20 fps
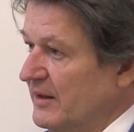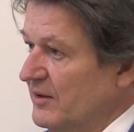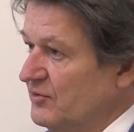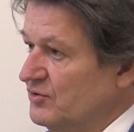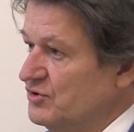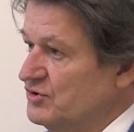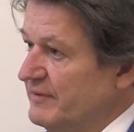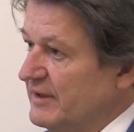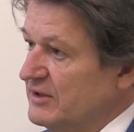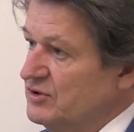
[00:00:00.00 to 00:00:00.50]

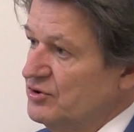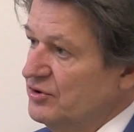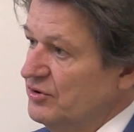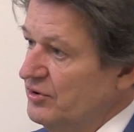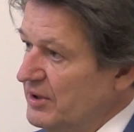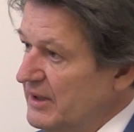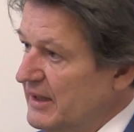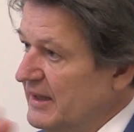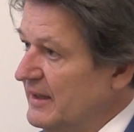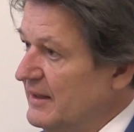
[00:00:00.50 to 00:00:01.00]
Und zwar
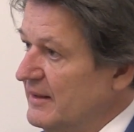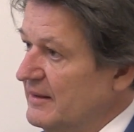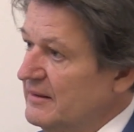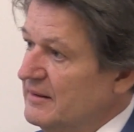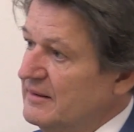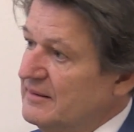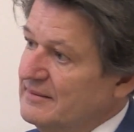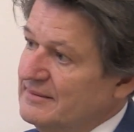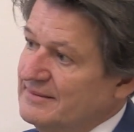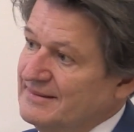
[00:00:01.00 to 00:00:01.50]

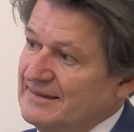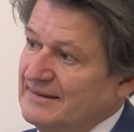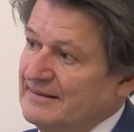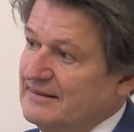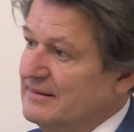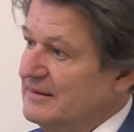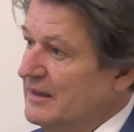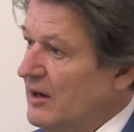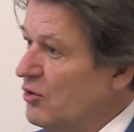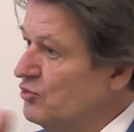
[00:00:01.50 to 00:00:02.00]
zurückgehend
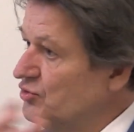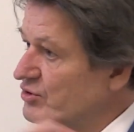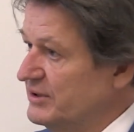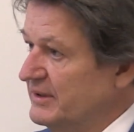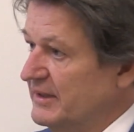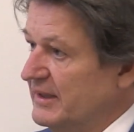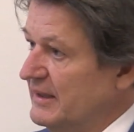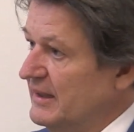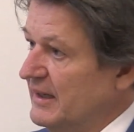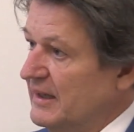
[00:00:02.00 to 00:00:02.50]

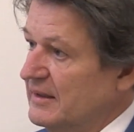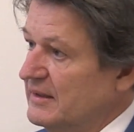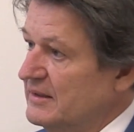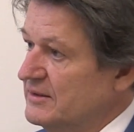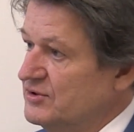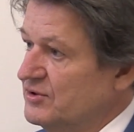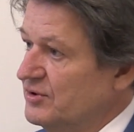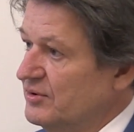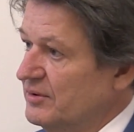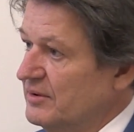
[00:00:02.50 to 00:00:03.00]
tausende Jahre
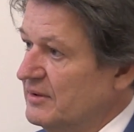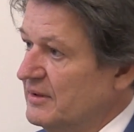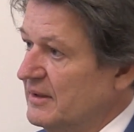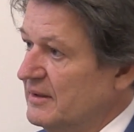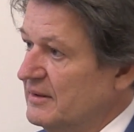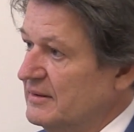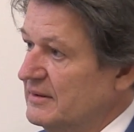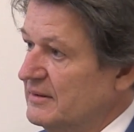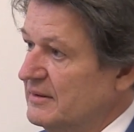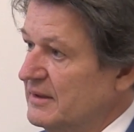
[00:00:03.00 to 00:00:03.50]
zurück.
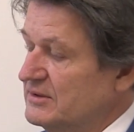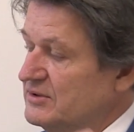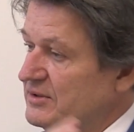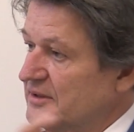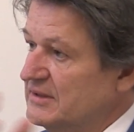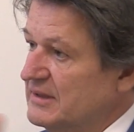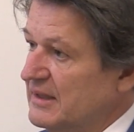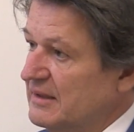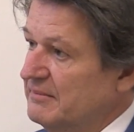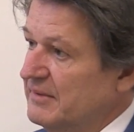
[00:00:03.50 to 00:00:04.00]
Ja? Also
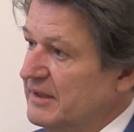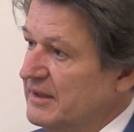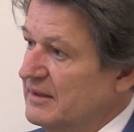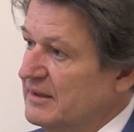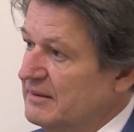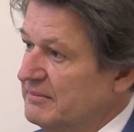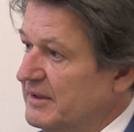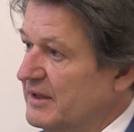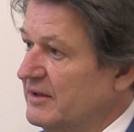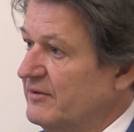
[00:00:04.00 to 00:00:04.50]
das hat man ja
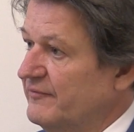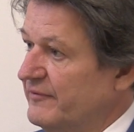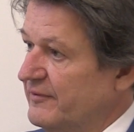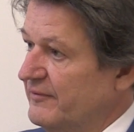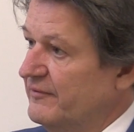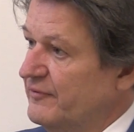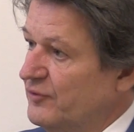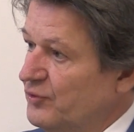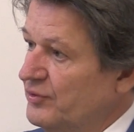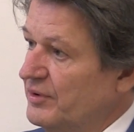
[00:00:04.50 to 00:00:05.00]
hat man
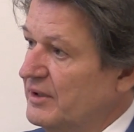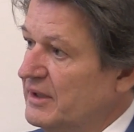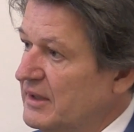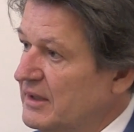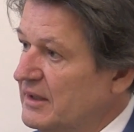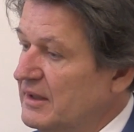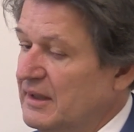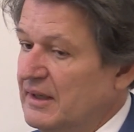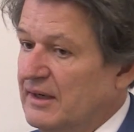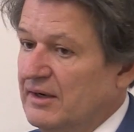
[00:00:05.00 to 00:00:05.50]

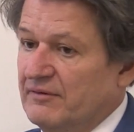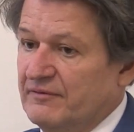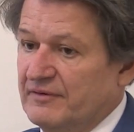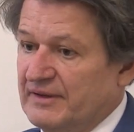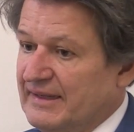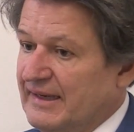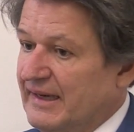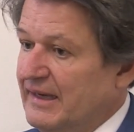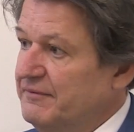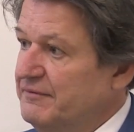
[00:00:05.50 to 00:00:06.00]
Funde vor
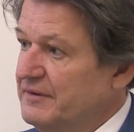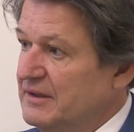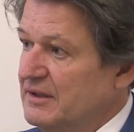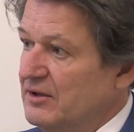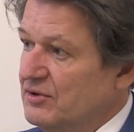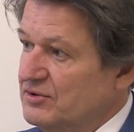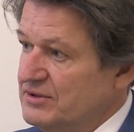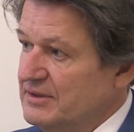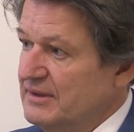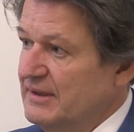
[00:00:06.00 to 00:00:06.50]
3.000,
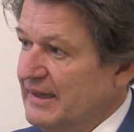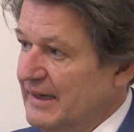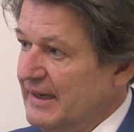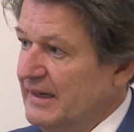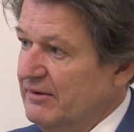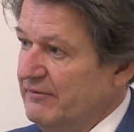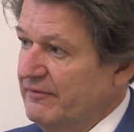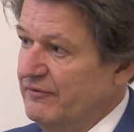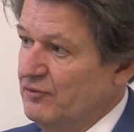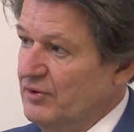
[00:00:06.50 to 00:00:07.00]
4.000
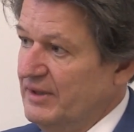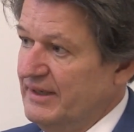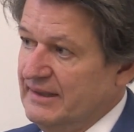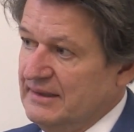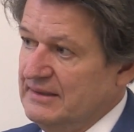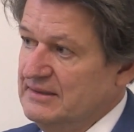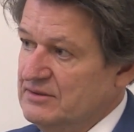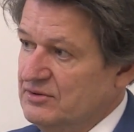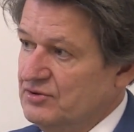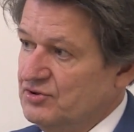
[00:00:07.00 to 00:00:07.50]
Jahren vor
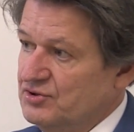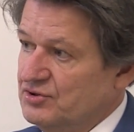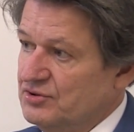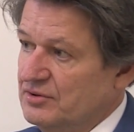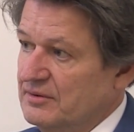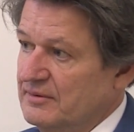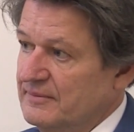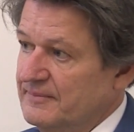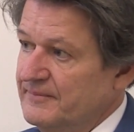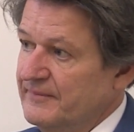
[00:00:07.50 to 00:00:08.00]
Christus
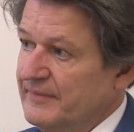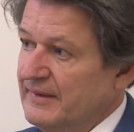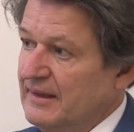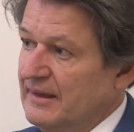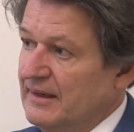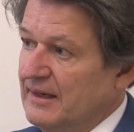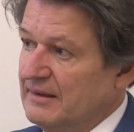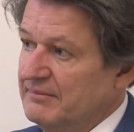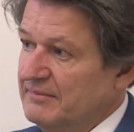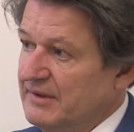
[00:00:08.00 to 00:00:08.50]
schon,
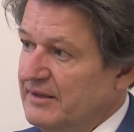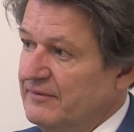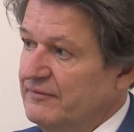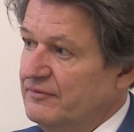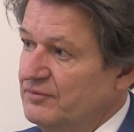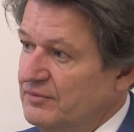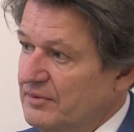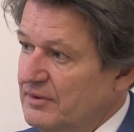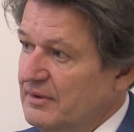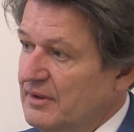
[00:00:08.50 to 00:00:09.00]
hat man
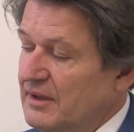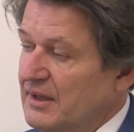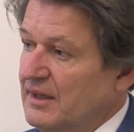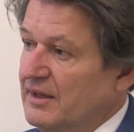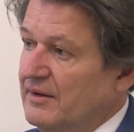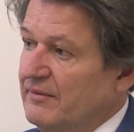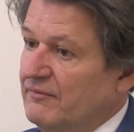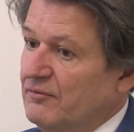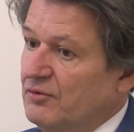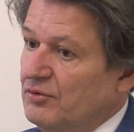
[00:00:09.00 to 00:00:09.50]
gefunden,
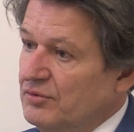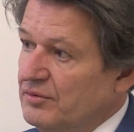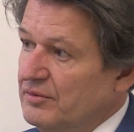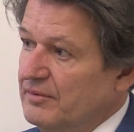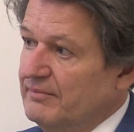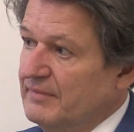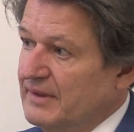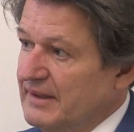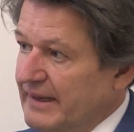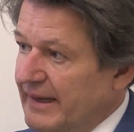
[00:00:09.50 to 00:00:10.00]
wo
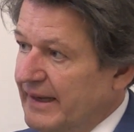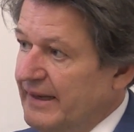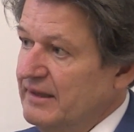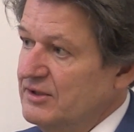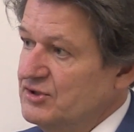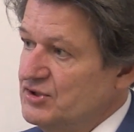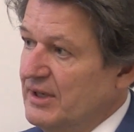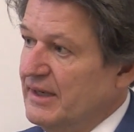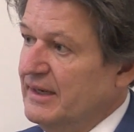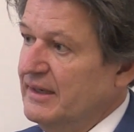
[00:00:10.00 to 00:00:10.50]
man
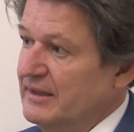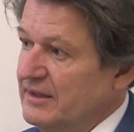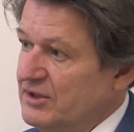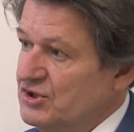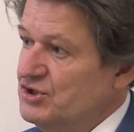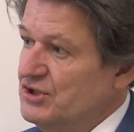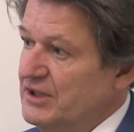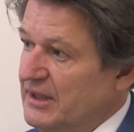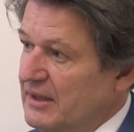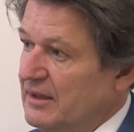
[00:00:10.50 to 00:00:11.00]
eingeschlagene
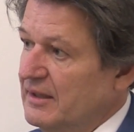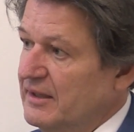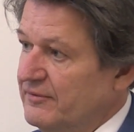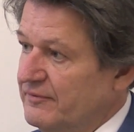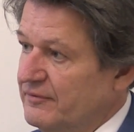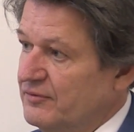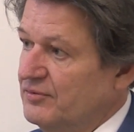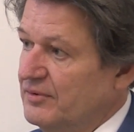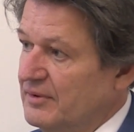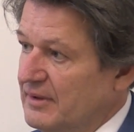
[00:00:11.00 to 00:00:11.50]
Schädel
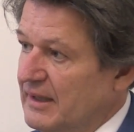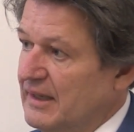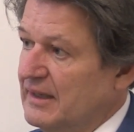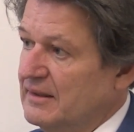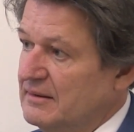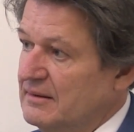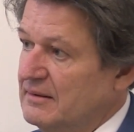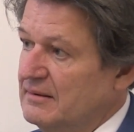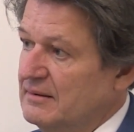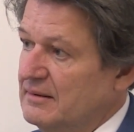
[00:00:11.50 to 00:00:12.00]
gefunden
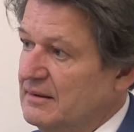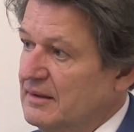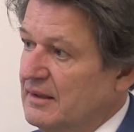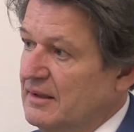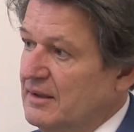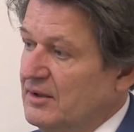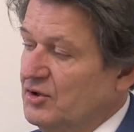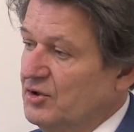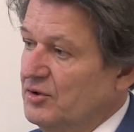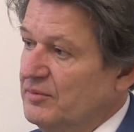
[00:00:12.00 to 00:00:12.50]
hat.
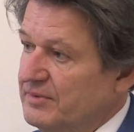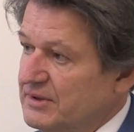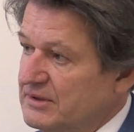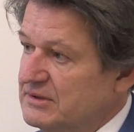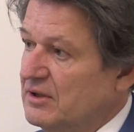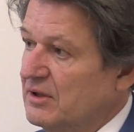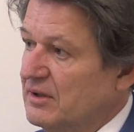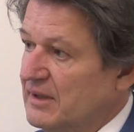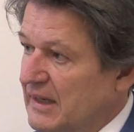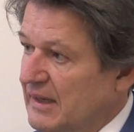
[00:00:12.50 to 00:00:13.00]

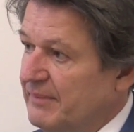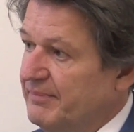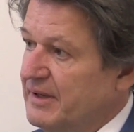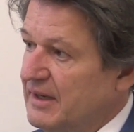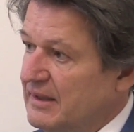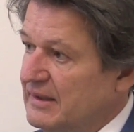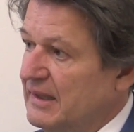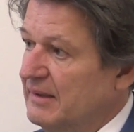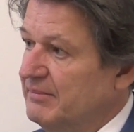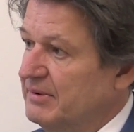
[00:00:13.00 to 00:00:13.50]
Übrigens auch
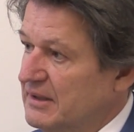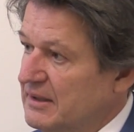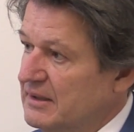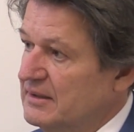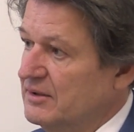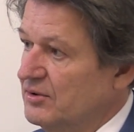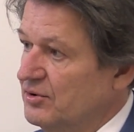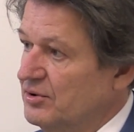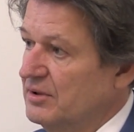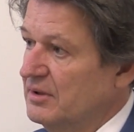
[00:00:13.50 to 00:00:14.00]
abgeknabberte
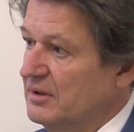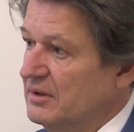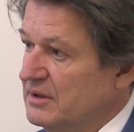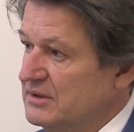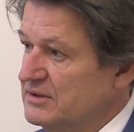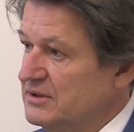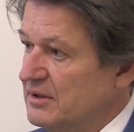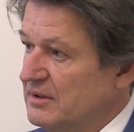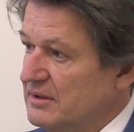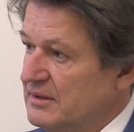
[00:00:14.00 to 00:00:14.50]
Knochen, ja,
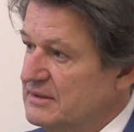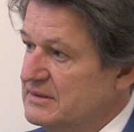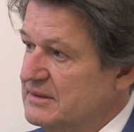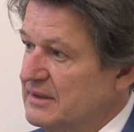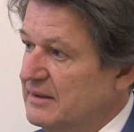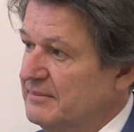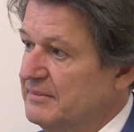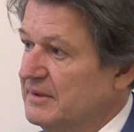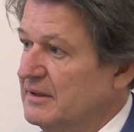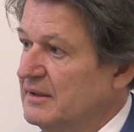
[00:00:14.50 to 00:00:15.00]
also auch das
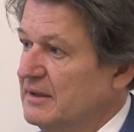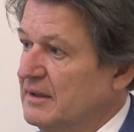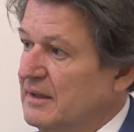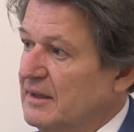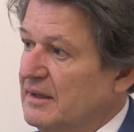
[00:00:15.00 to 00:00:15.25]
Thema